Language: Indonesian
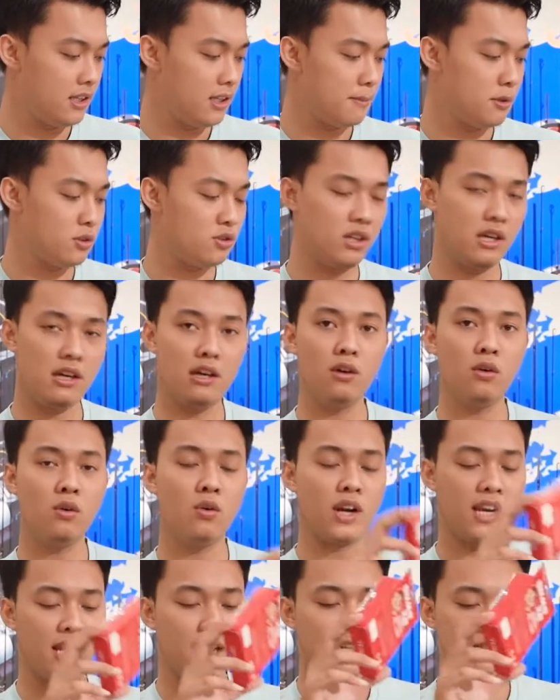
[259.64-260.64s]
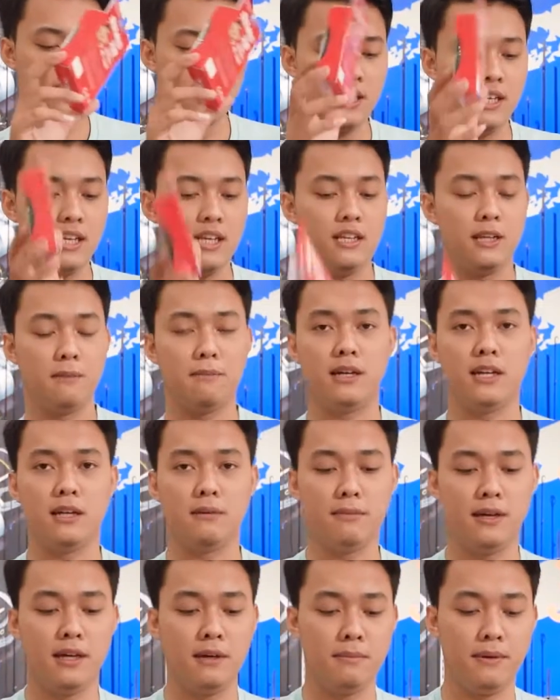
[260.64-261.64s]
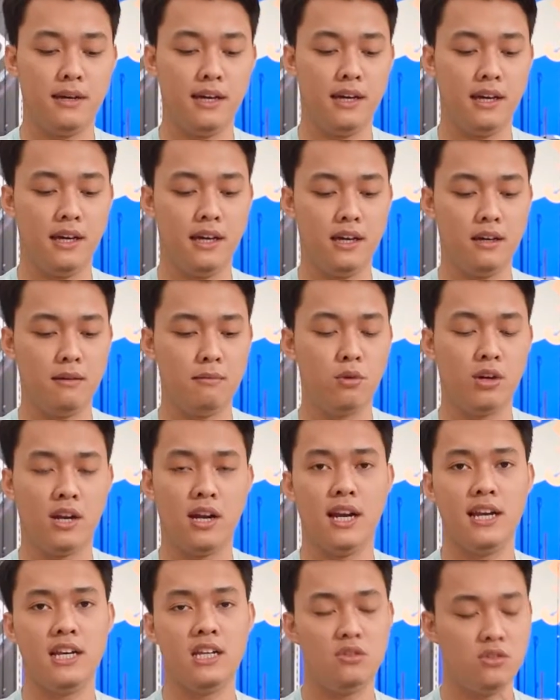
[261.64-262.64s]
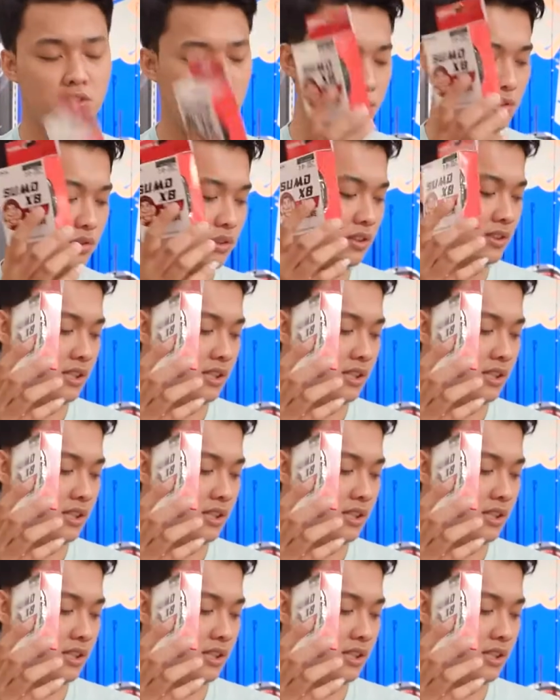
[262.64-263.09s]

ini termasuknya ukurannya kecil ini dibanding PE, PE murah lainnya itu termasuk